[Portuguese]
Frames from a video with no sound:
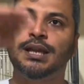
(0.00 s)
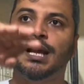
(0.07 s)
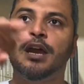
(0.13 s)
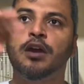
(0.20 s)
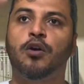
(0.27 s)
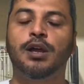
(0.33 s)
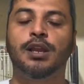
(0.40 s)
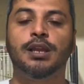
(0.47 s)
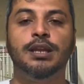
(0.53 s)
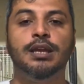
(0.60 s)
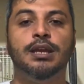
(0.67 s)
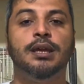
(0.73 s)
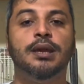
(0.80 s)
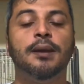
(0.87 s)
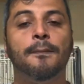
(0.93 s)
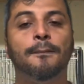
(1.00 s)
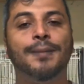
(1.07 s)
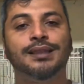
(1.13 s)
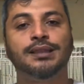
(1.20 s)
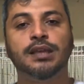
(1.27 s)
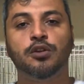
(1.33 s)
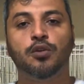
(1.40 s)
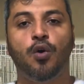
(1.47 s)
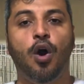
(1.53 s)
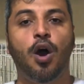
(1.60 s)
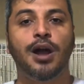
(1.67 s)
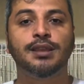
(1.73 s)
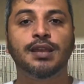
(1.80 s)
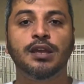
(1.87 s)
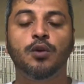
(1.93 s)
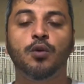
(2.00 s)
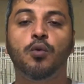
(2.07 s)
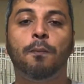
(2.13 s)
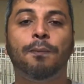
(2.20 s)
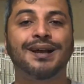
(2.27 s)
da gaiola ali, batendo ordem, o